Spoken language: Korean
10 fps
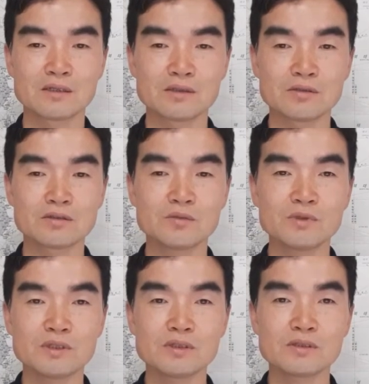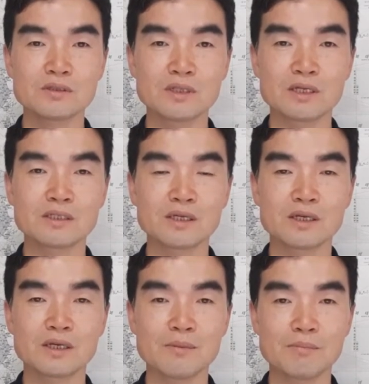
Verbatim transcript: 어쩌면 이것은 내 생애의